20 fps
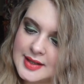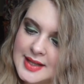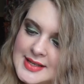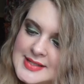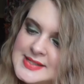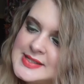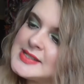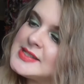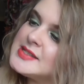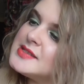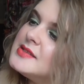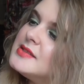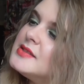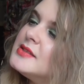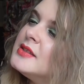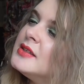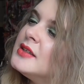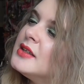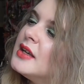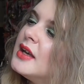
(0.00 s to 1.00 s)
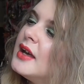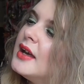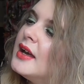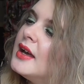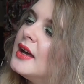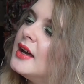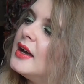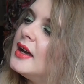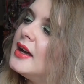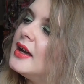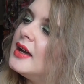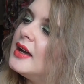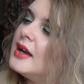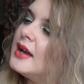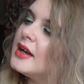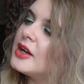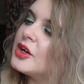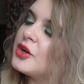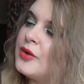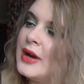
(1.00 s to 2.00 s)
Das ist ein
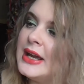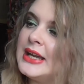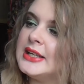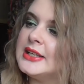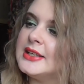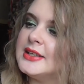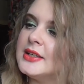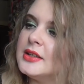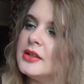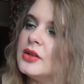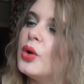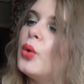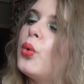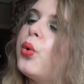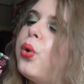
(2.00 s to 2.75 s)
Crackling